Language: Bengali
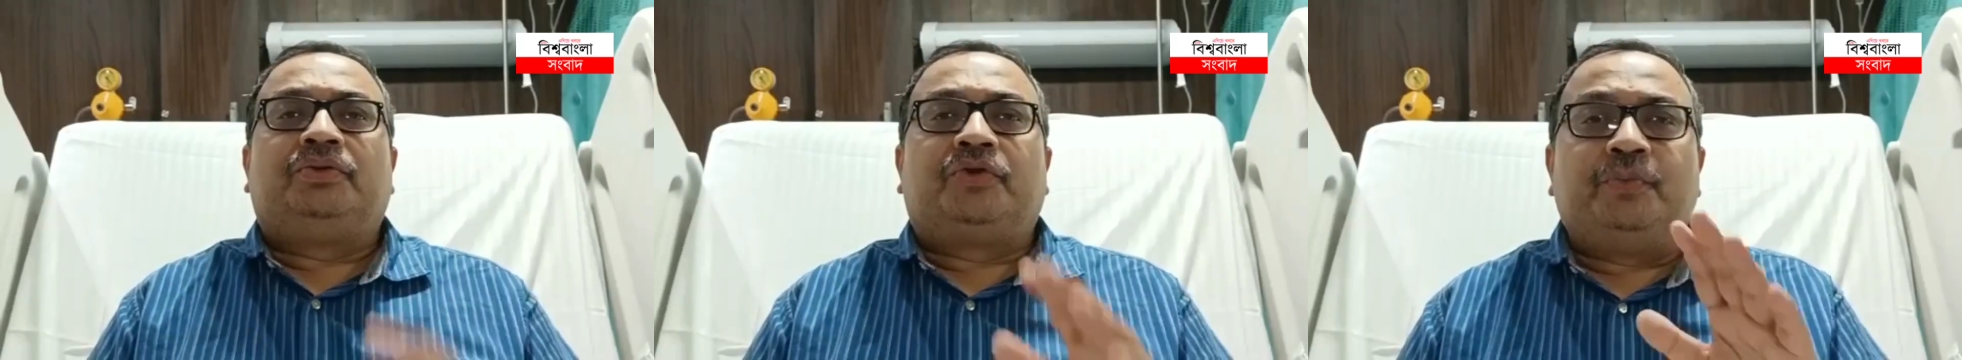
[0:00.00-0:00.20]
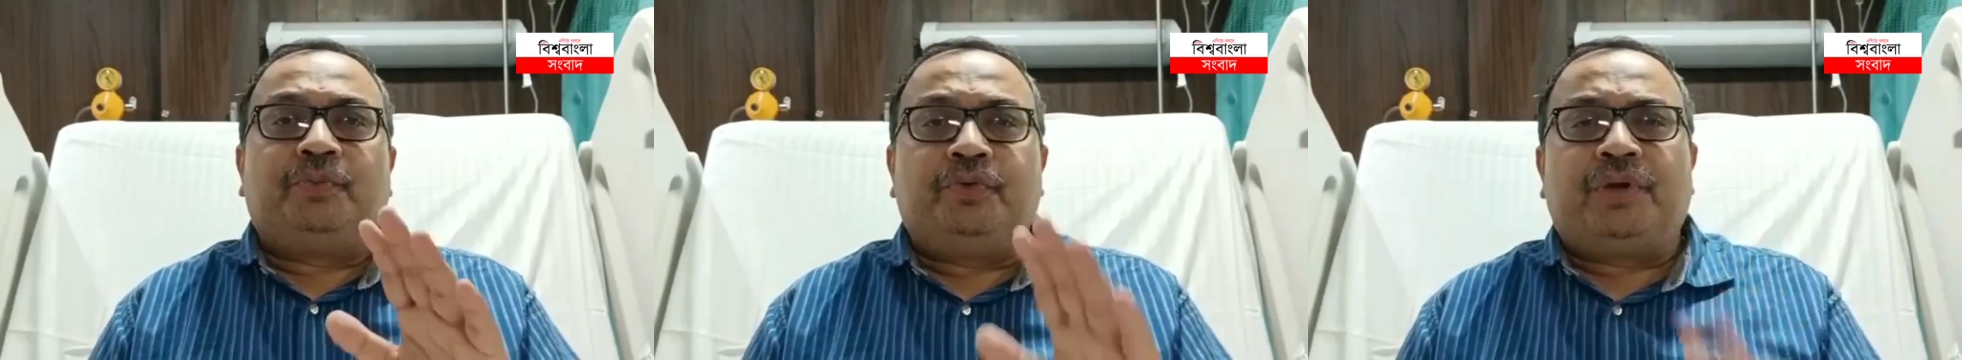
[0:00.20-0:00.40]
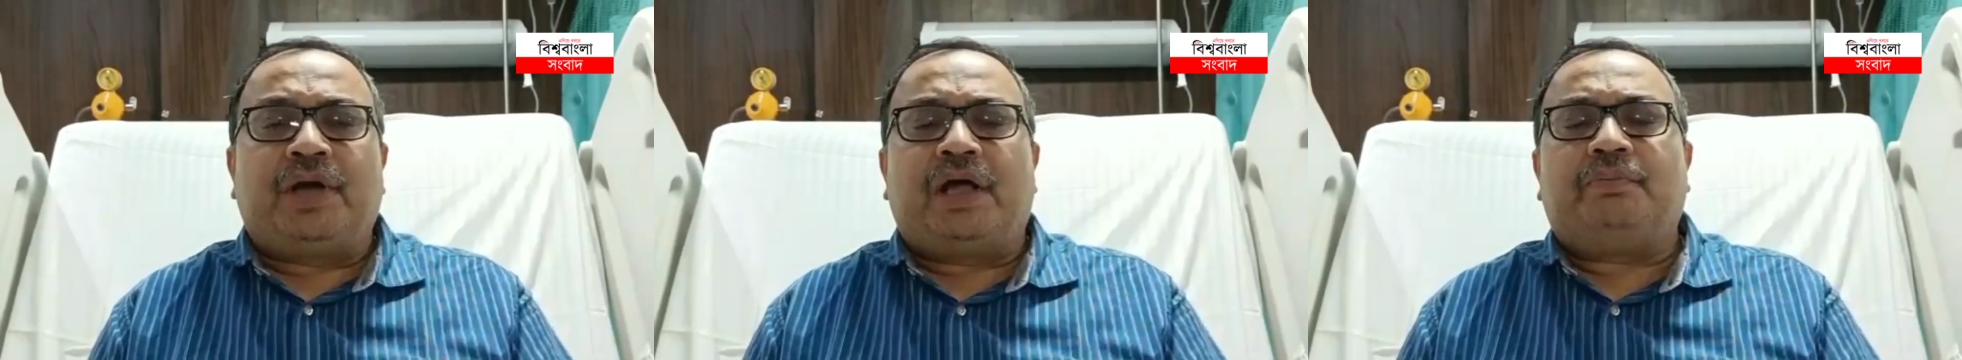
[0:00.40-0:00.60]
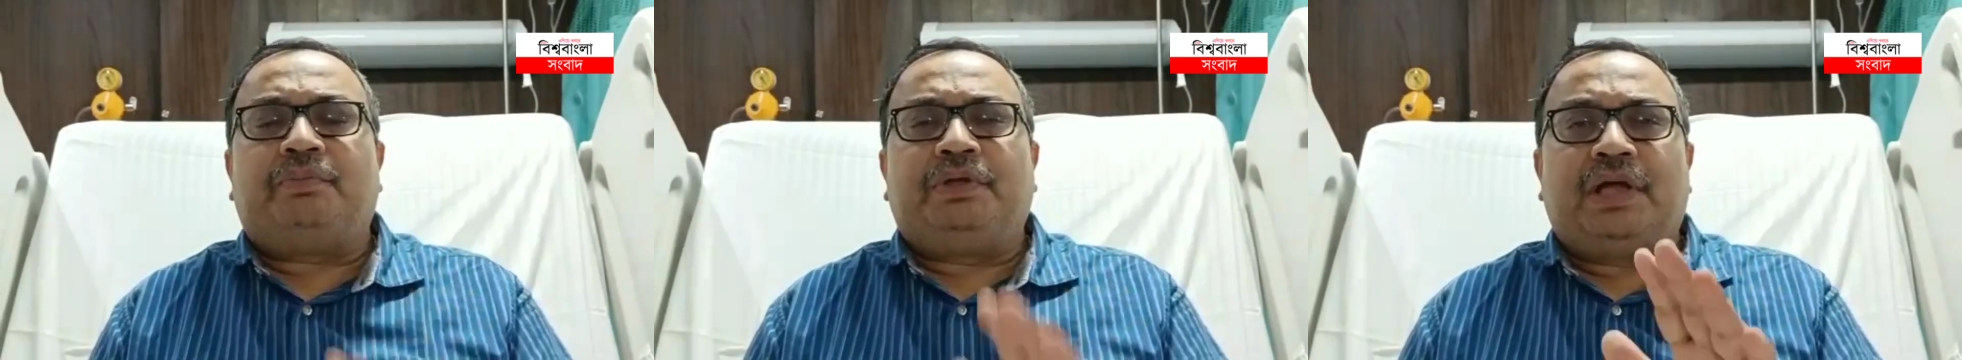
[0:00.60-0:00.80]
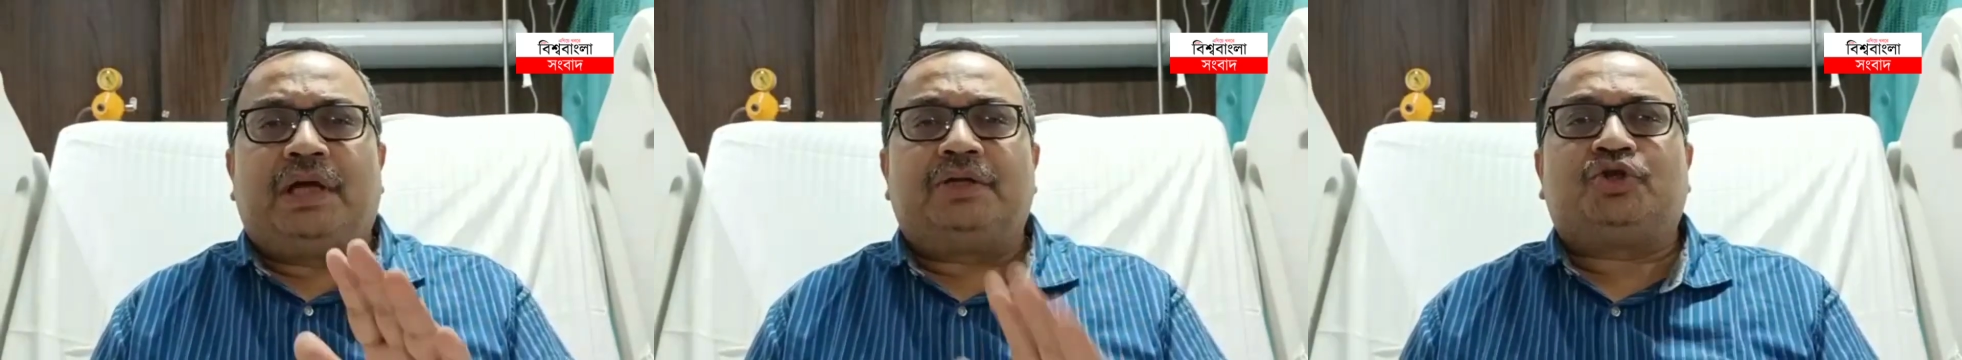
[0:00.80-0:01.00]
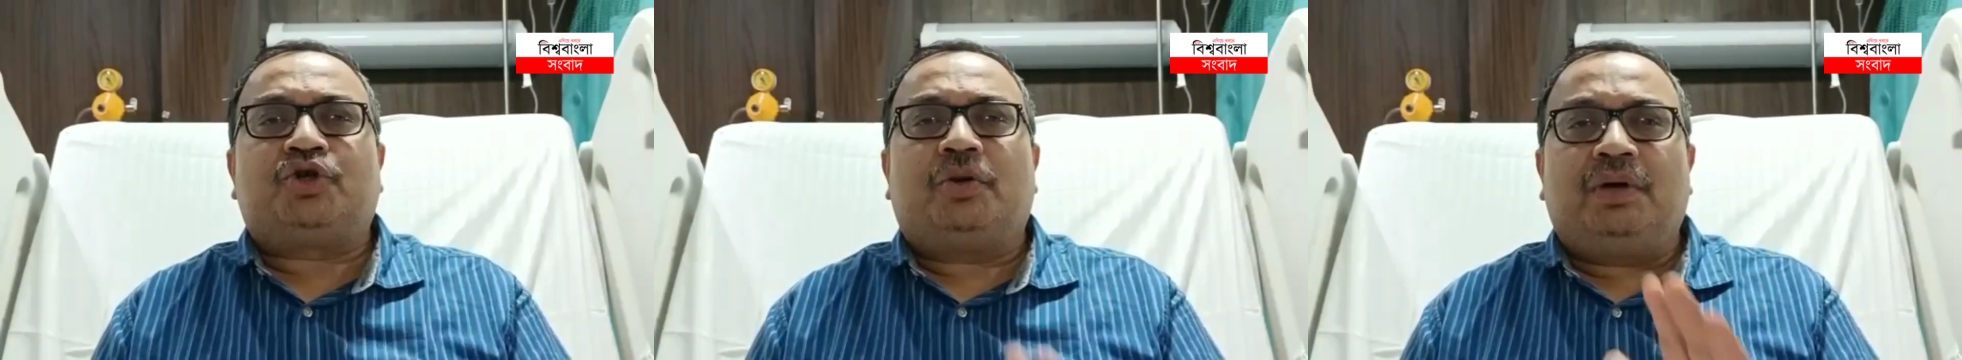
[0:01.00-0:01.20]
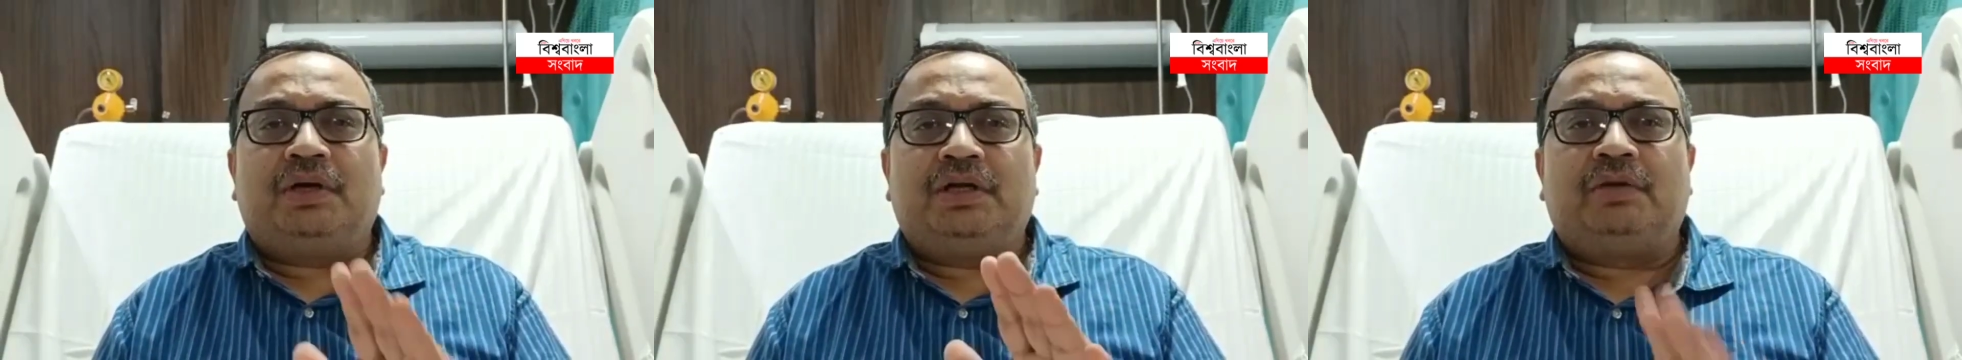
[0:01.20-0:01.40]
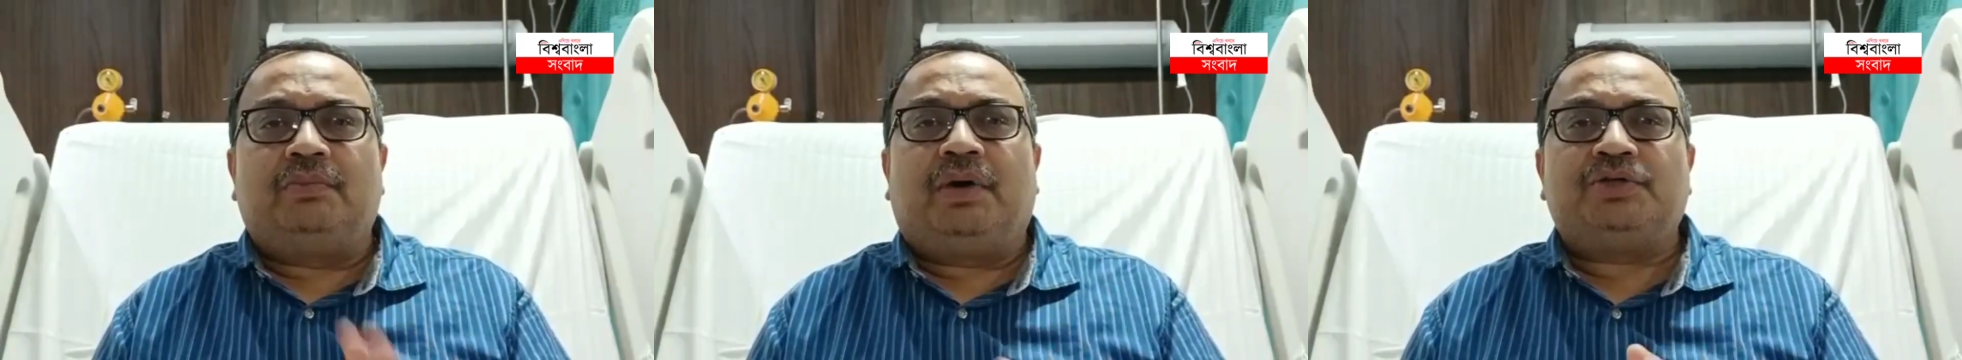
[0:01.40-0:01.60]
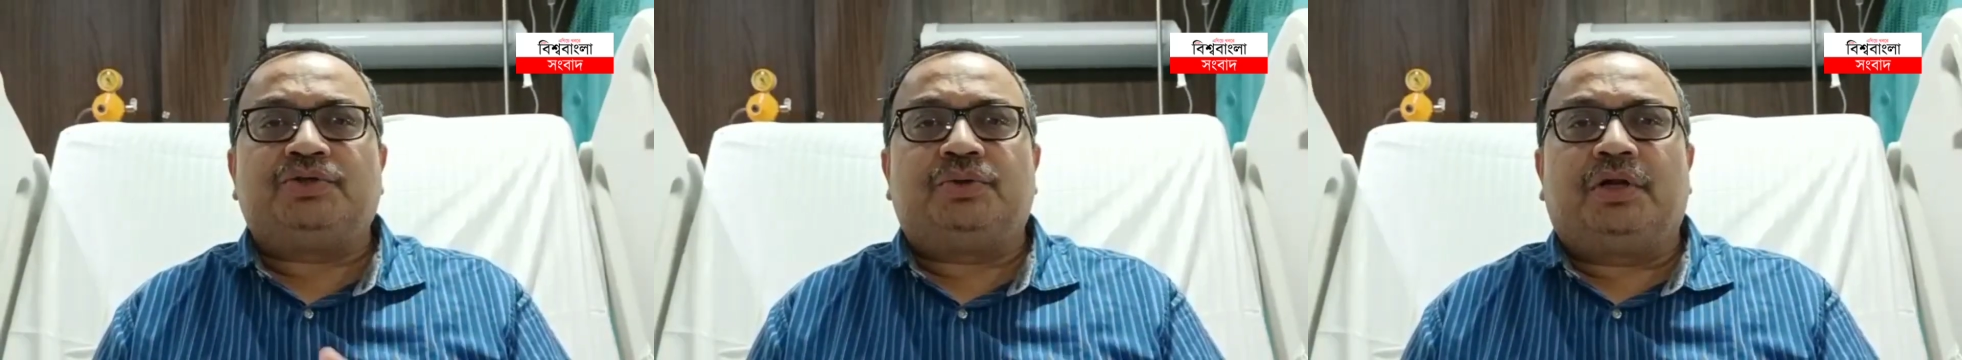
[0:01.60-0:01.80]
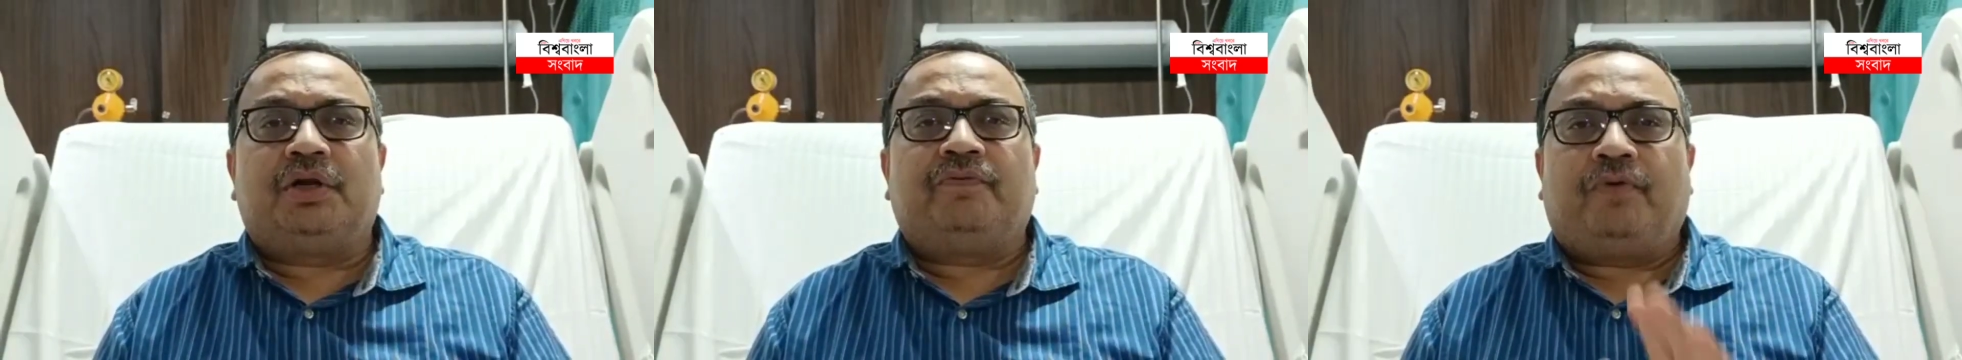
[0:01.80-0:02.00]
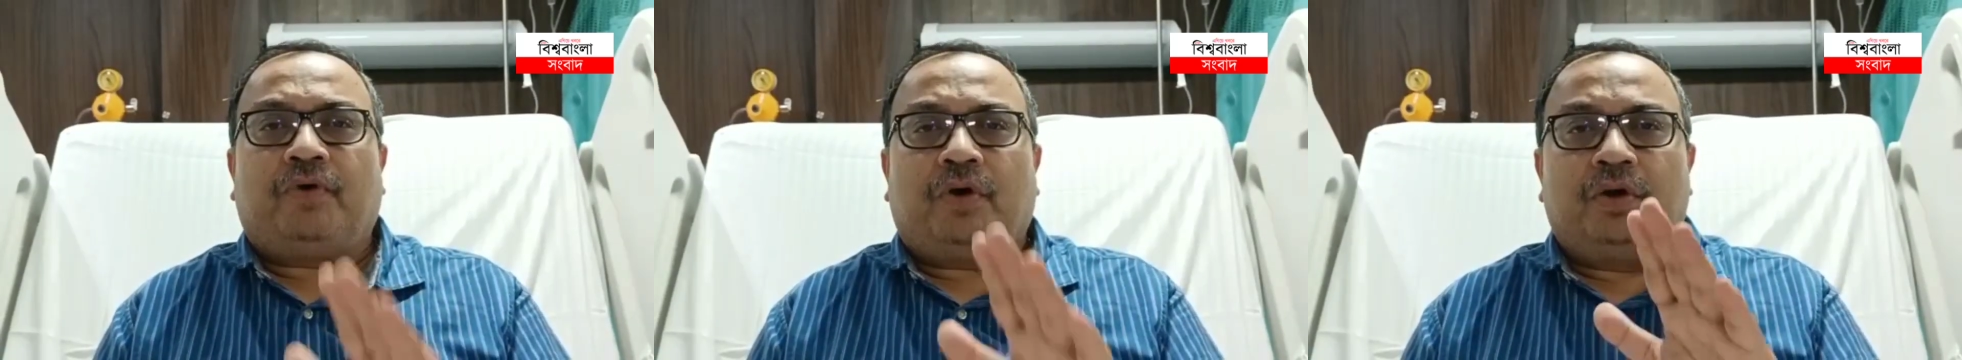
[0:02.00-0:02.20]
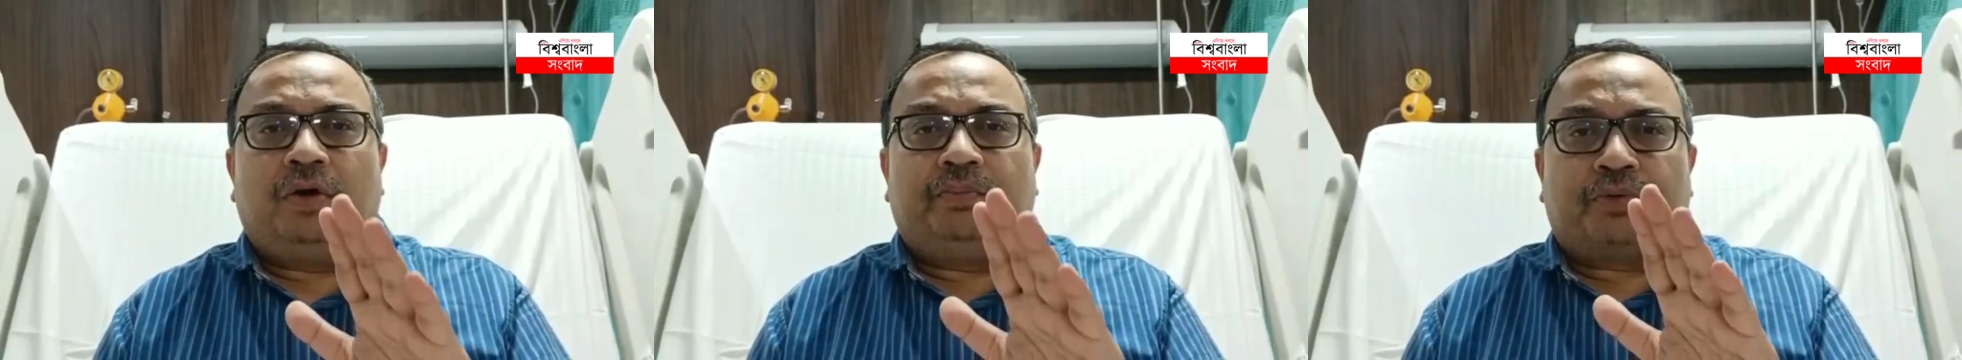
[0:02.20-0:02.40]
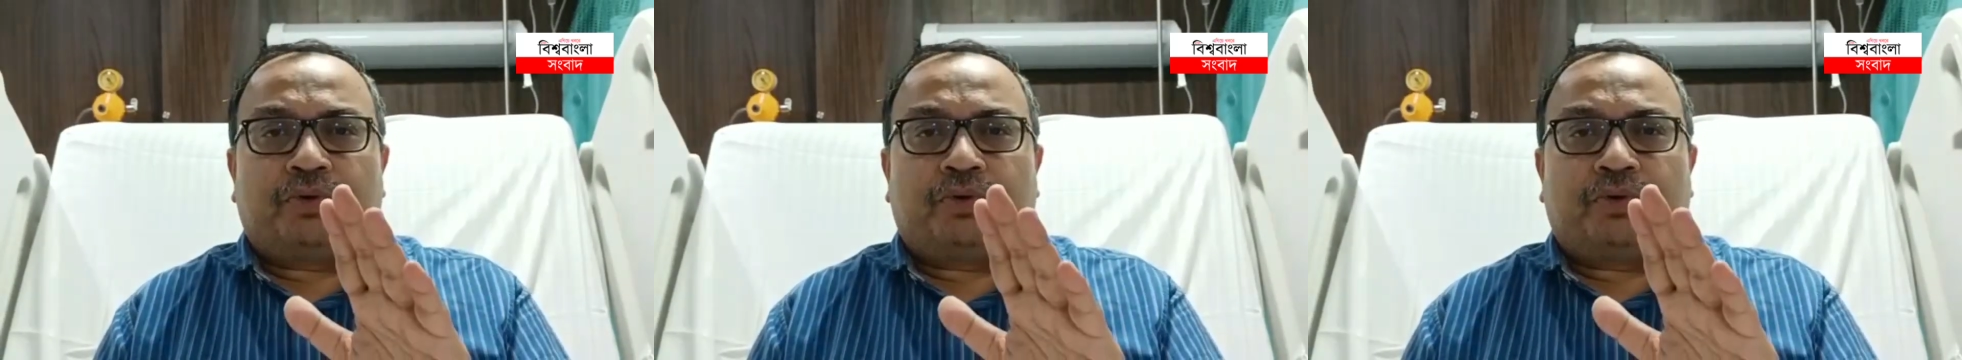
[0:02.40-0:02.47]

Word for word: ত্রিপুরায় বিধানসভা নির্বাচনের ফল